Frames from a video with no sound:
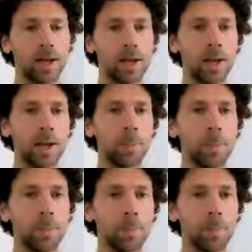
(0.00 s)
Et
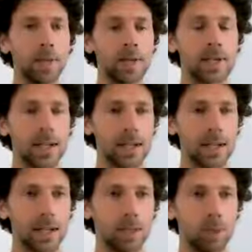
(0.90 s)
euh, ça,
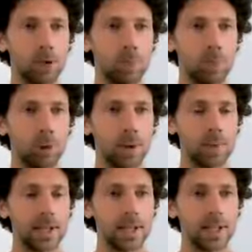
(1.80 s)
c'est une
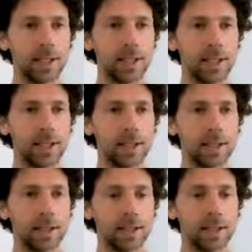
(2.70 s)
problématique
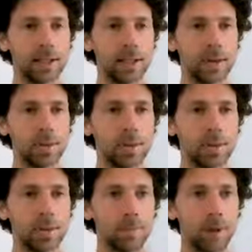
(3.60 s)
euh,
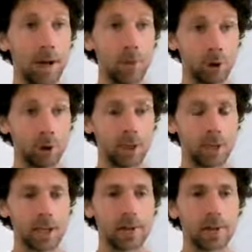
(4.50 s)

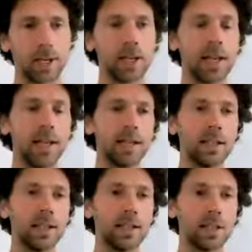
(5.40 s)
importante avec
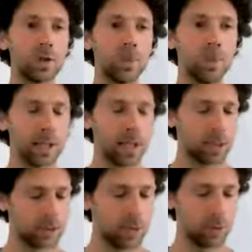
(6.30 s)
laquelle euh, Swami
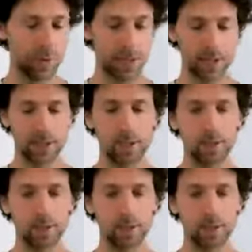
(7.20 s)
Kriyananda, en fait,